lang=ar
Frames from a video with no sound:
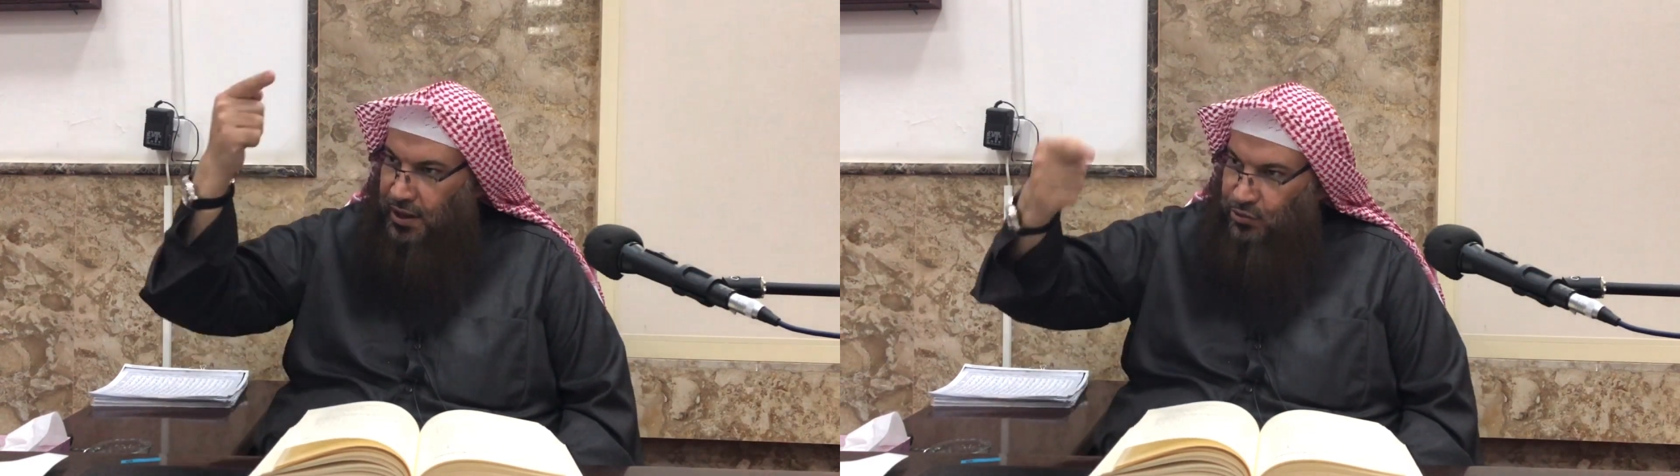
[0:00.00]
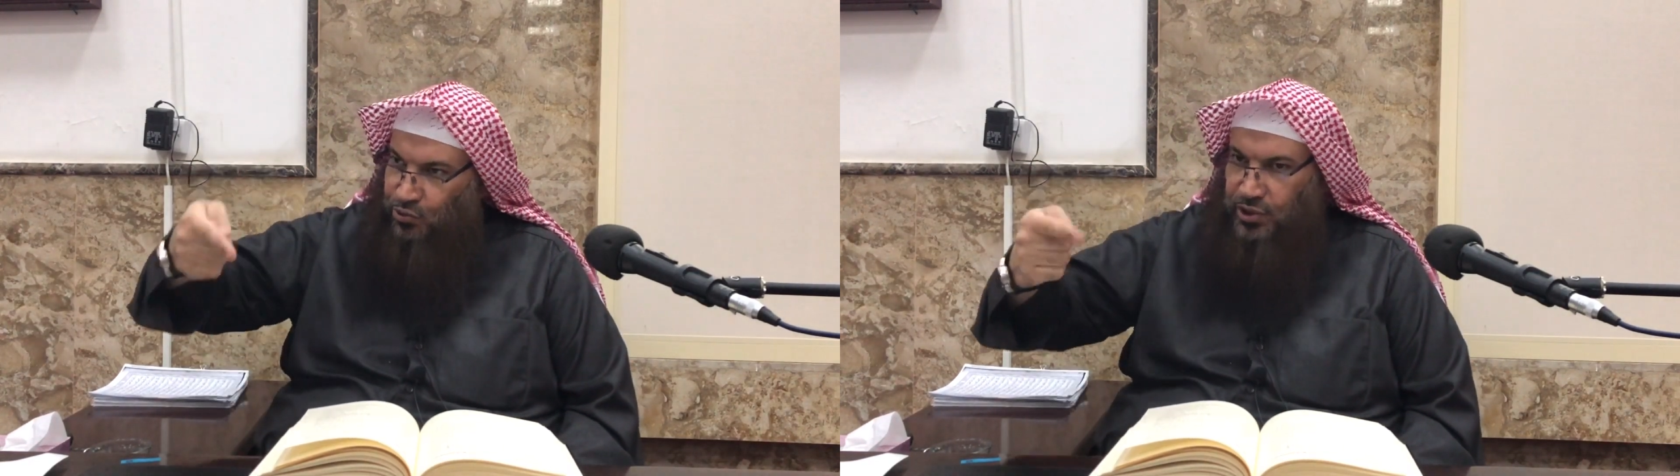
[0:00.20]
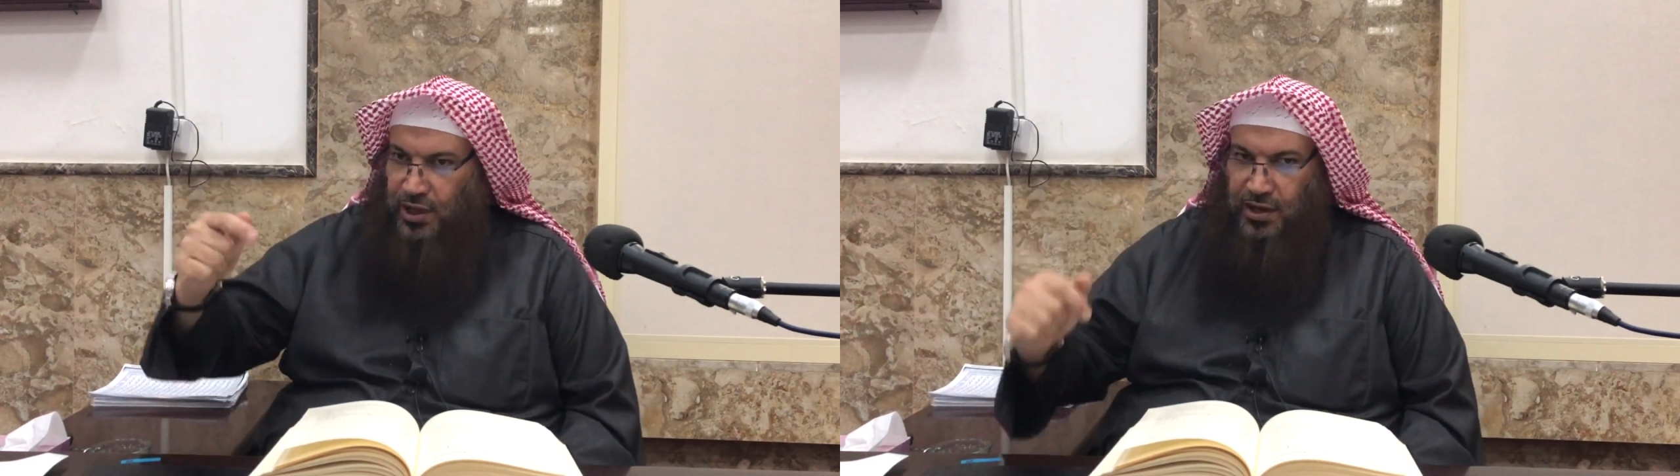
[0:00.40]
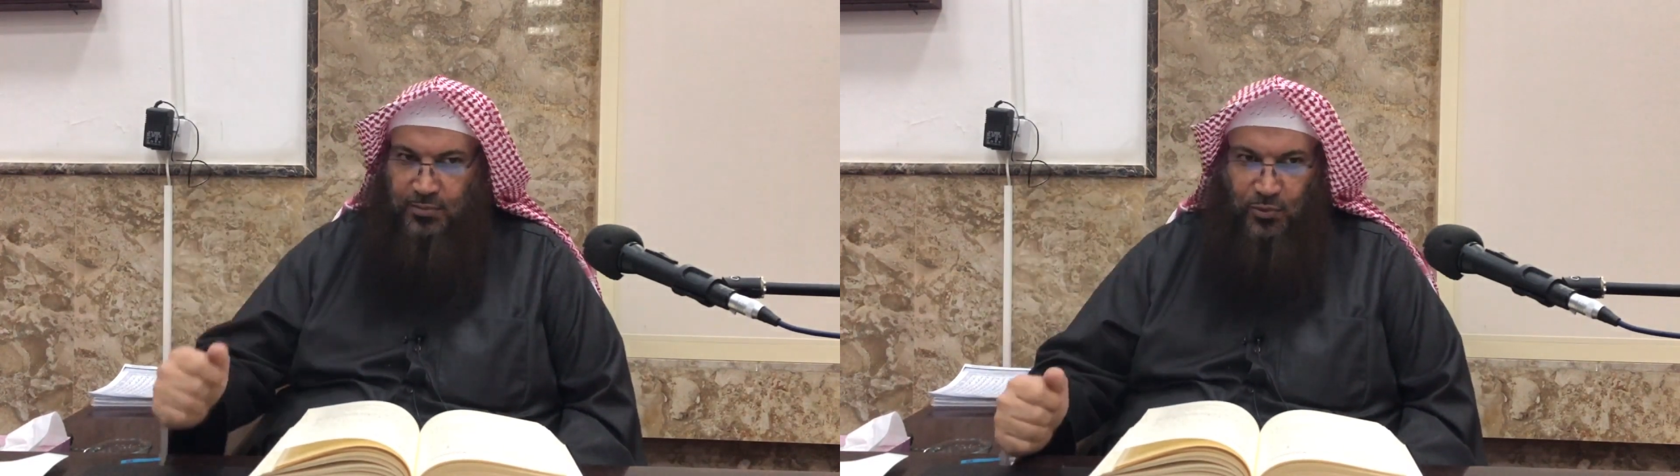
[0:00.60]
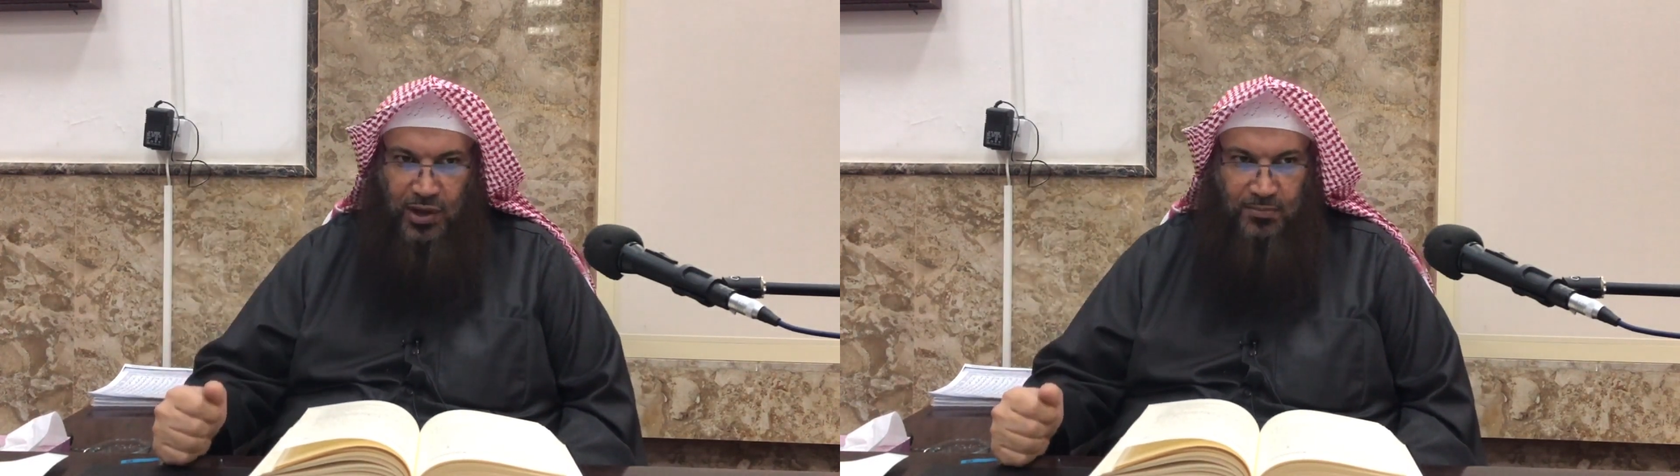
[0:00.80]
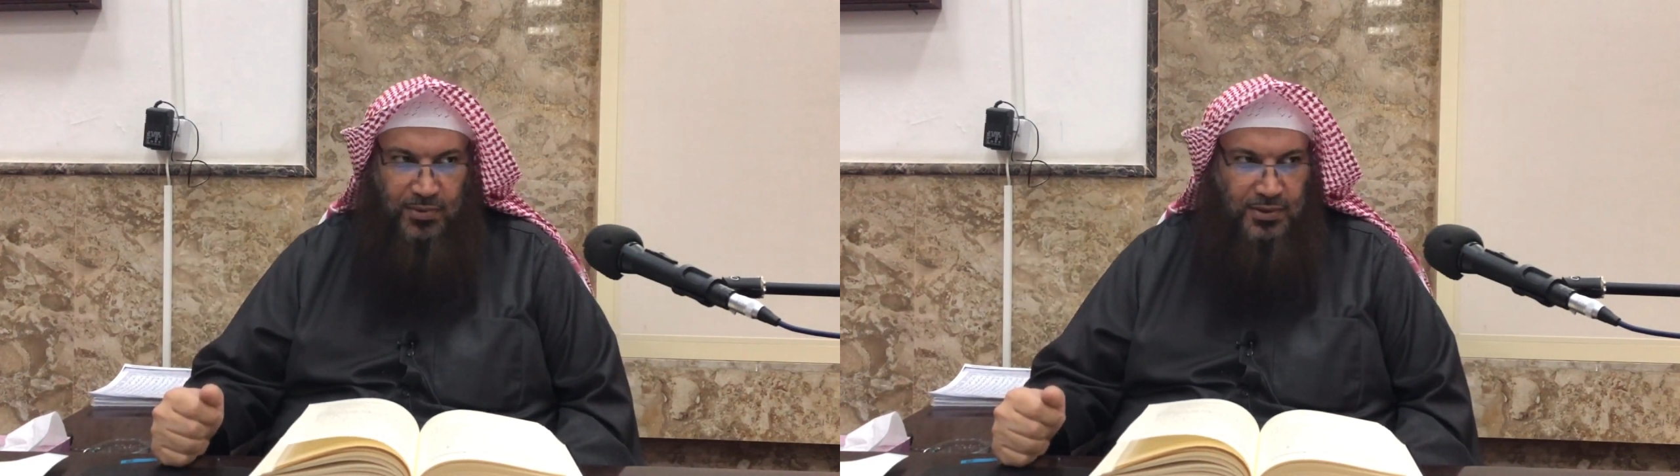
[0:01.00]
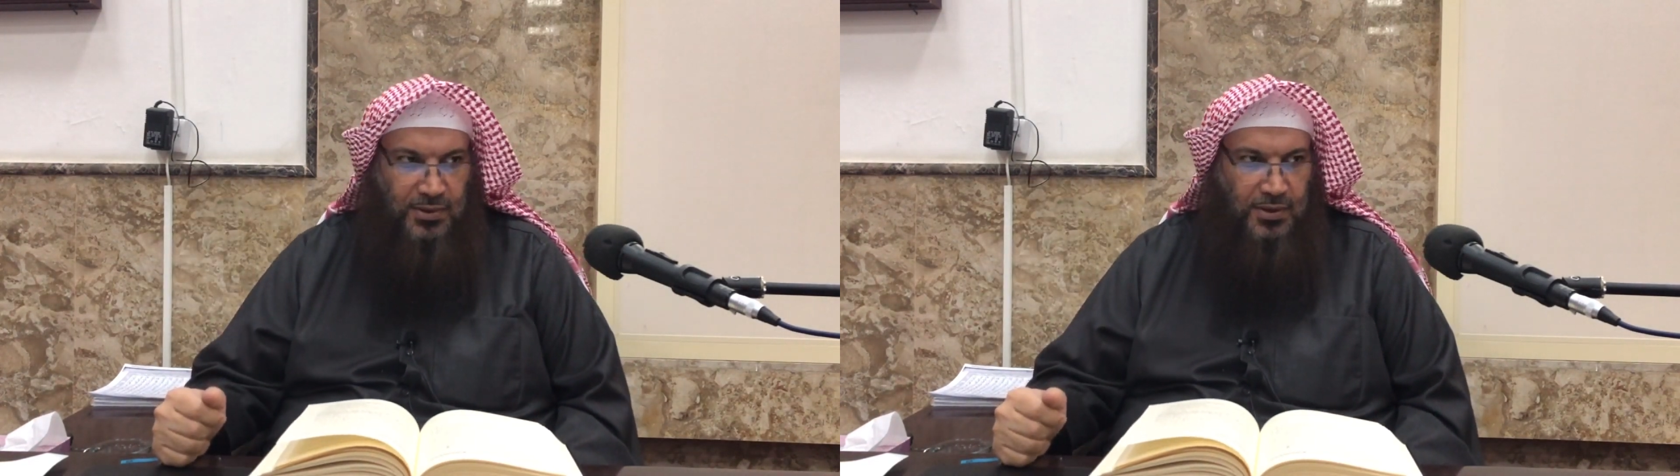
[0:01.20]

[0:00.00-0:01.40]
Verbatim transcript: أن يثني على نبي محمد